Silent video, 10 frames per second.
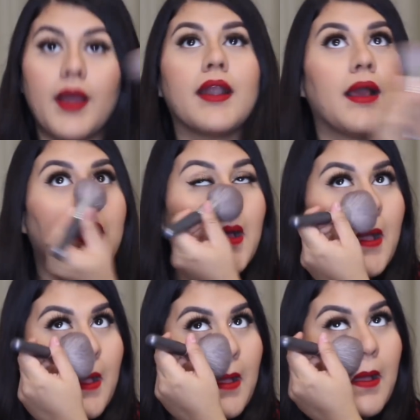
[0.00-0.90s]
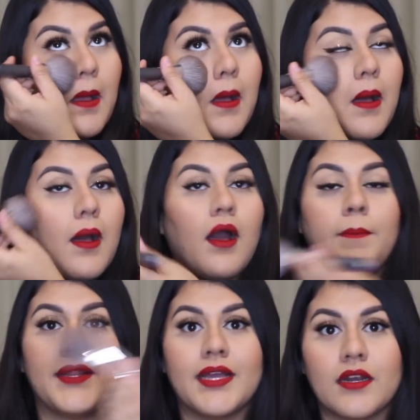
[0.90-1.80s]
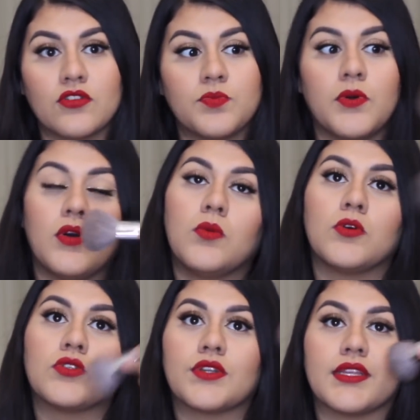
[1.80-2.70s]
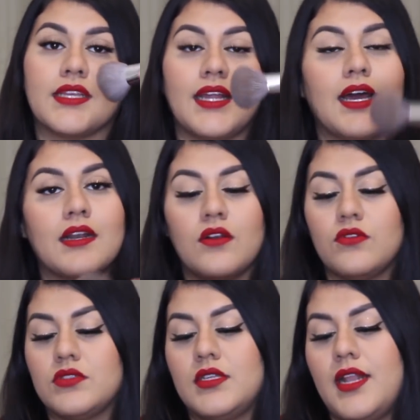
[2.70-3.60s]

para aplicar los polvos o retirarlos.